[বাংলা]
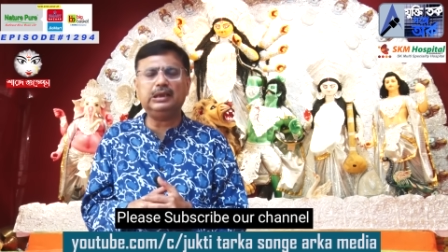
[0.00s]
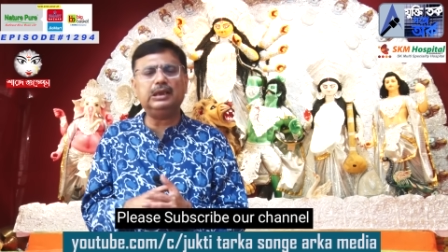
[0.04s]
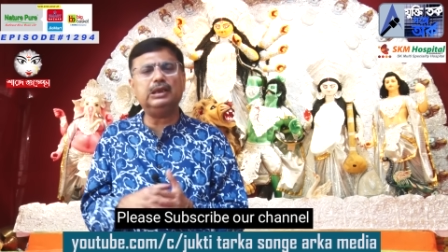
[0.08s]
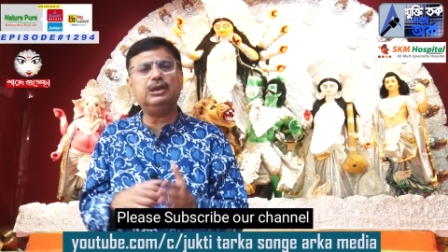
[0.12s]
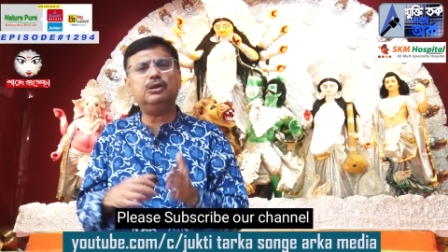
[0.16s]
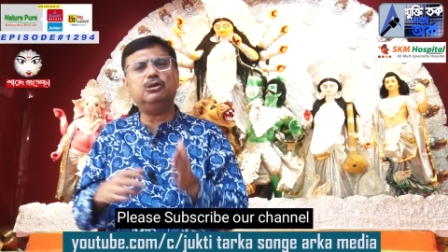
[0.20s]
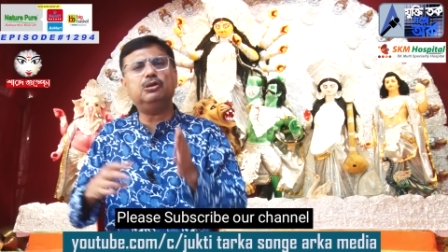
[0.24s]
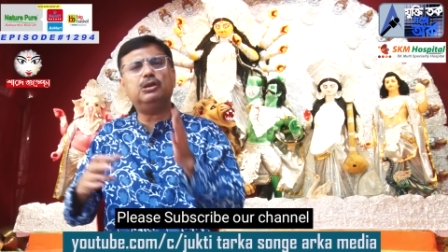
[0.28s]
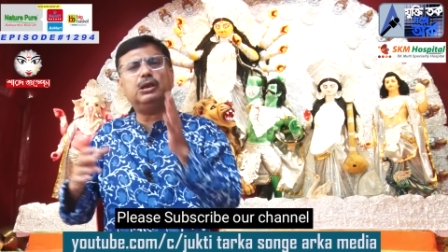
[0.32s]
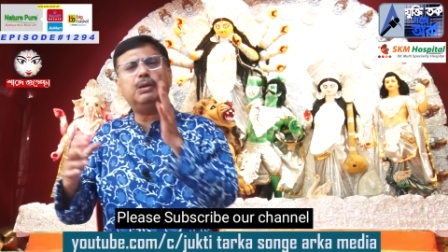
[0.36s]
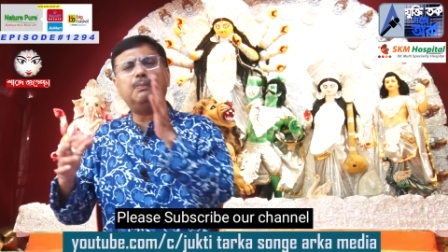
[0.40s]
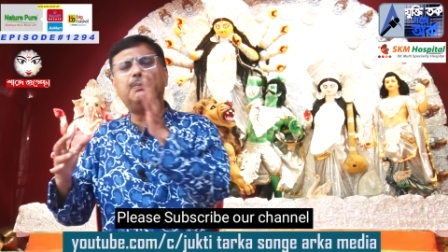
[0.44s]
তিনি
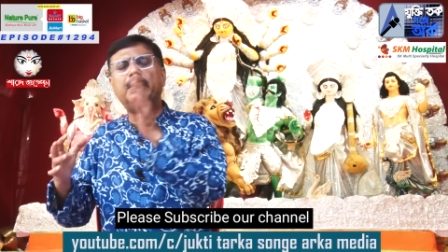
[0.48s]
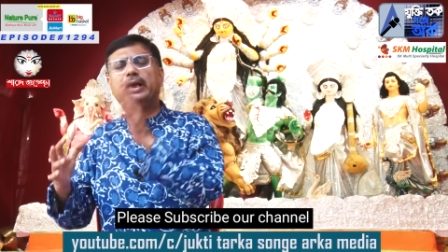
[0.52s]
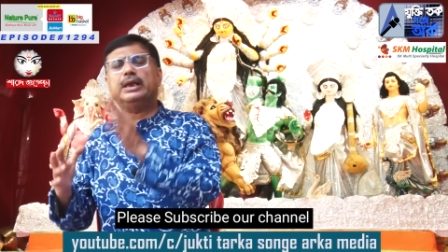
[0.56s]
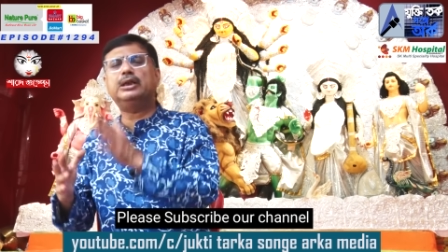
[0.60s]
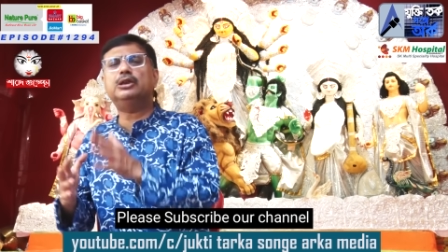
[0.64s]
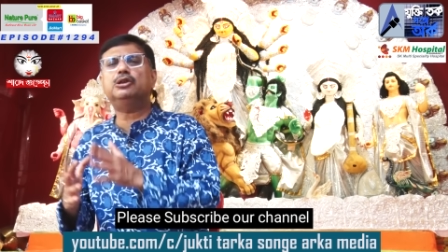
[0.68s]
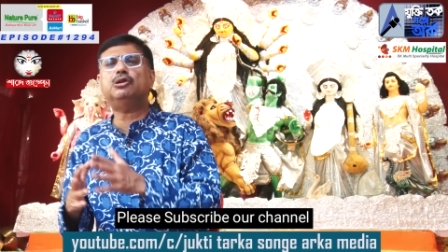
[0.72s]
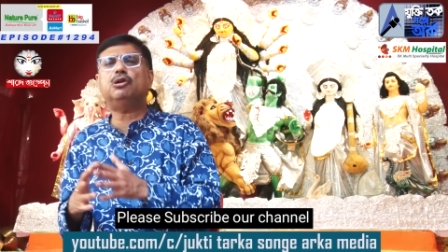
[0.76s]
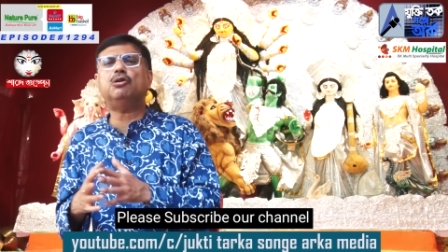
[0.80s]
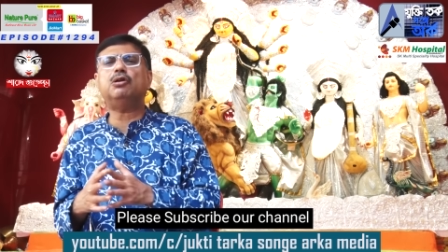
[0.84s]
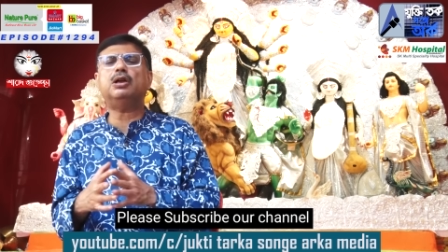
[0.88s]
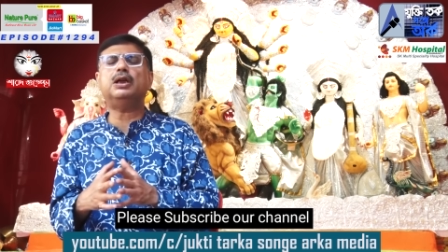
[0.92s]
যদি
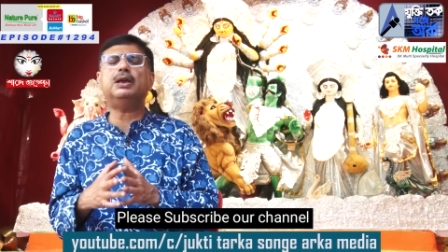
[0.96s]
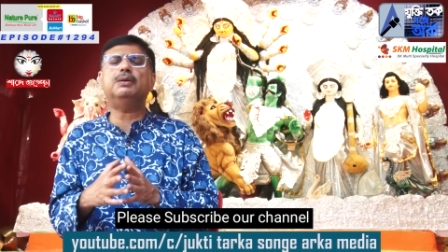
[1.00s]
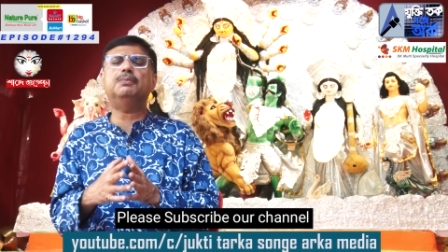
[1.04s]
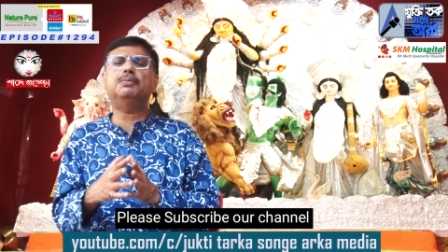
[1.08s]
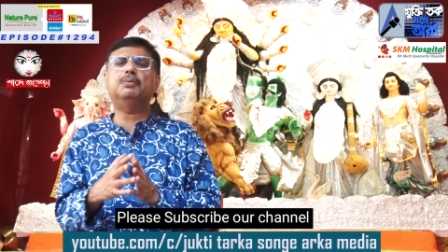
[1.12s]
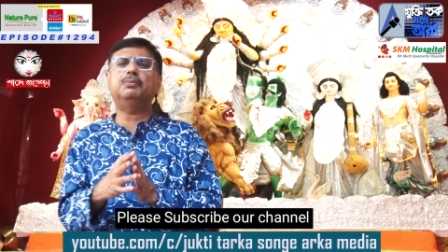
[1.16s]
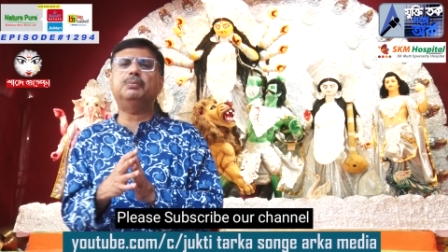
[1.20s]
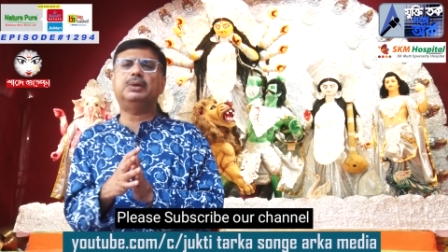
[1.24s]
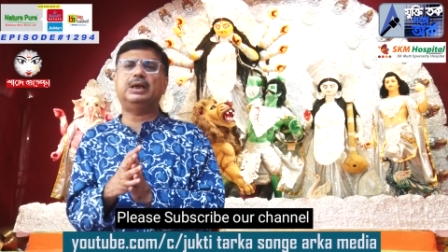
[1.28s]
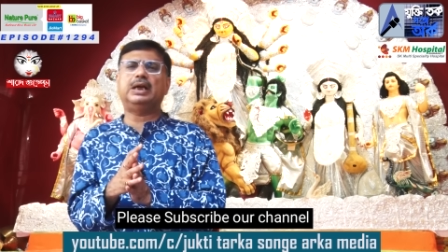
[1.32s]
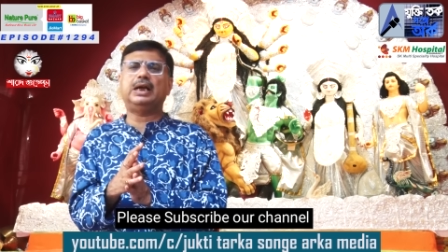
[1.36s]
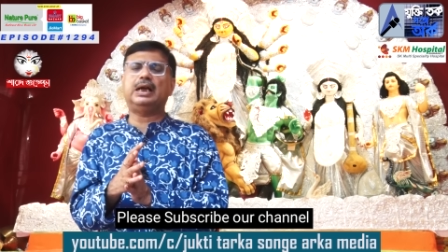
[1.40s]
মেন্টরের
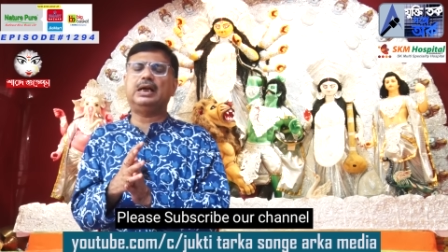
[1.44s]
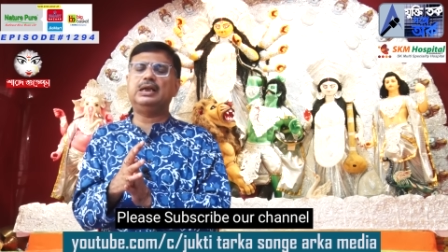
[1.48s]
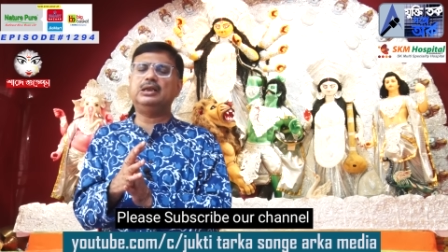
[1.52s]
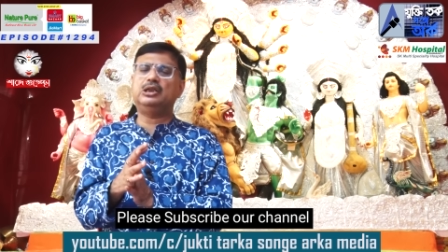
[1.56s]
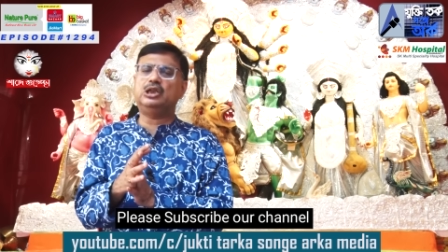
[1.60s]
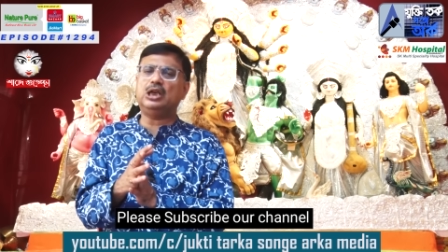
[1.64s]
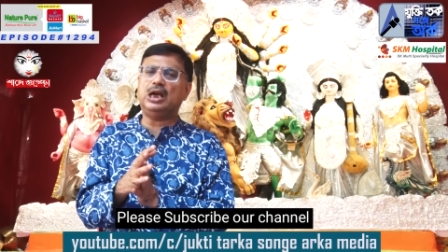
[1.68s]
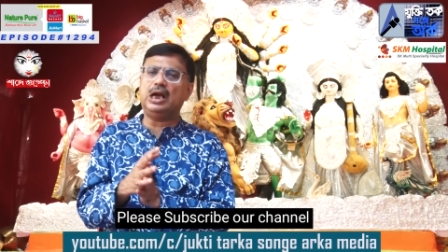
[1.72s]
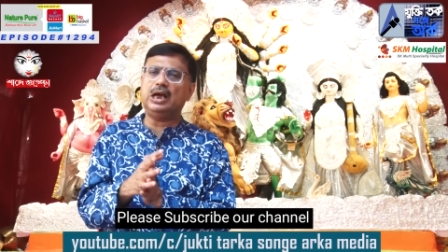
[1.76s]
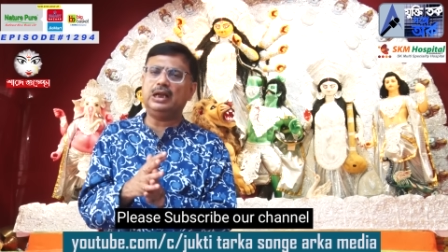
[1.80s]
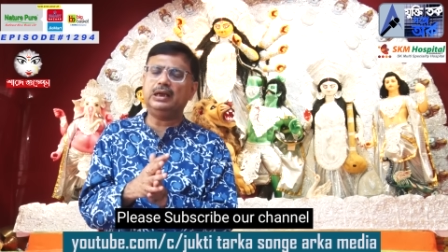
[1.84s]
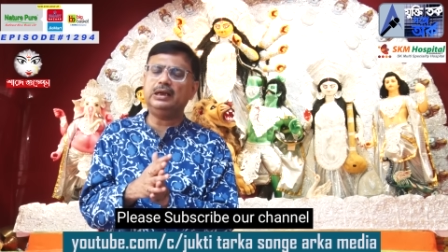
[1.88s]
ভূমিকায়
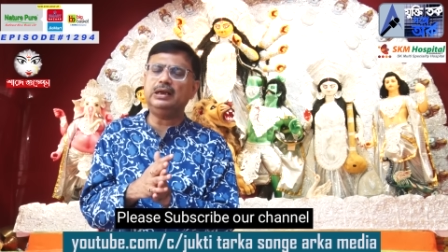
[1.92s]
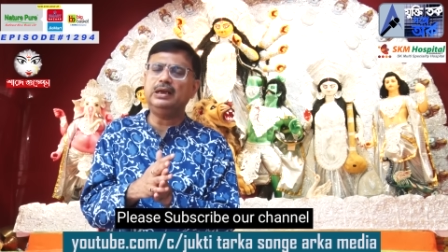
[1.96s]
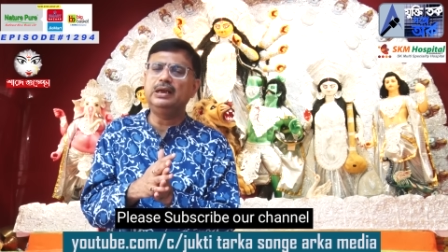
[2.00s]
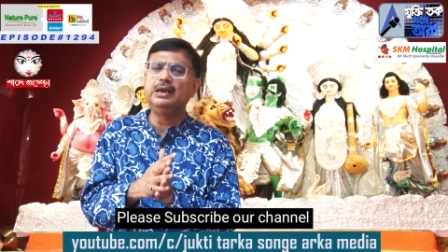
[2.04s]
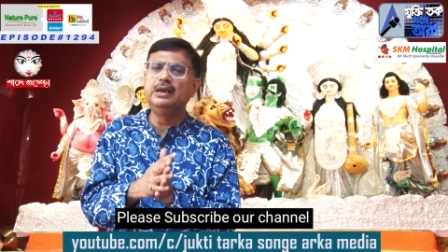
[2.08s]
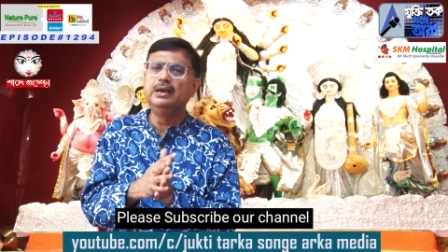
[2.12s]
চান